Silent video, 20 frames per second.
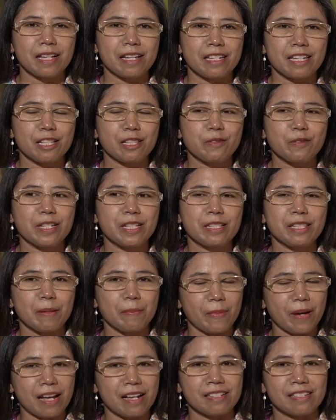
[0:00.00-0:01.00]
saya itu
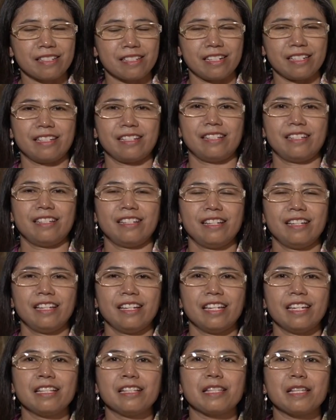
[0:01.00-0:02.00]
intip asli
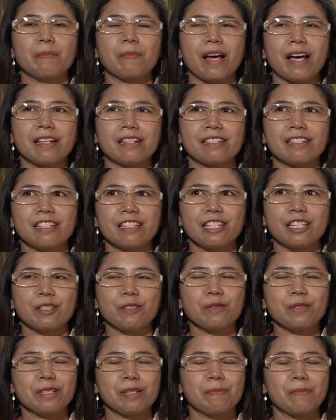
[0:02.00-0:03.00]
intip asli
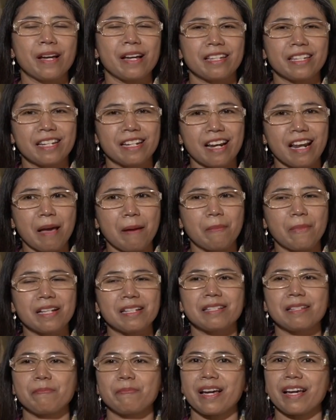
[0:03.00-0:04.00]
itu semakin lama
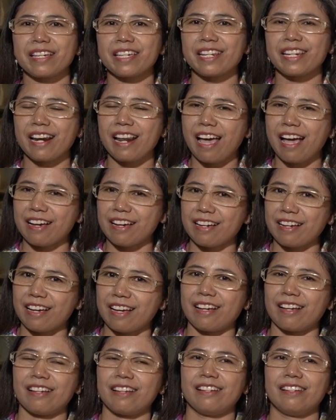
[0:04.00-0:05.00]
semakin
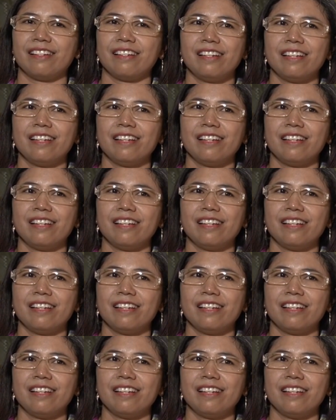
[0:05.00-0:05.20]
langka